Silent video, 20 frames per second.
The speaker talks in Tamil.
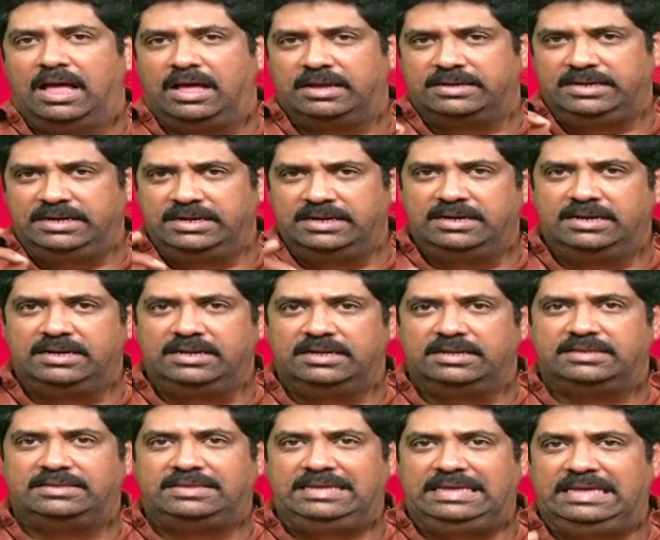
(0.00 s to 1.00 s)
ஆக இன்று
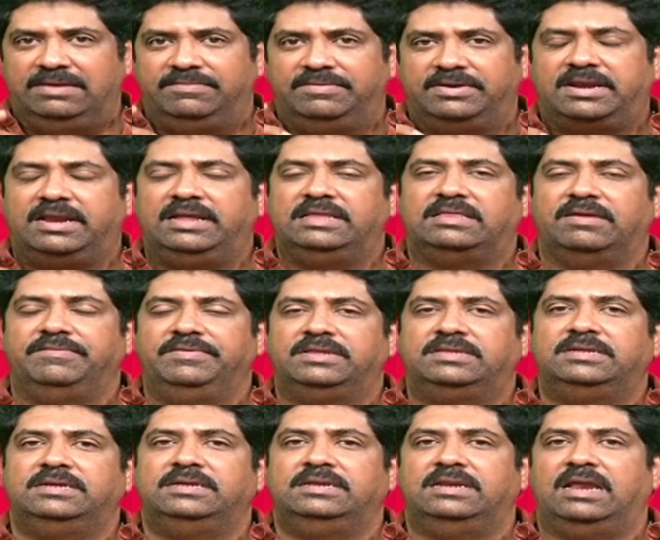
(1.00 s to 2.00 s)
தீயவற்றை
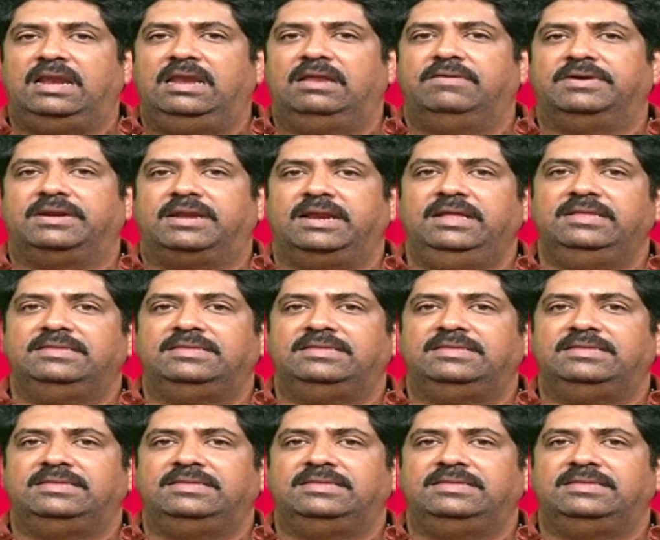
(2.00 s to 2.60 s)
தவிர்த்து நல்லவற்றை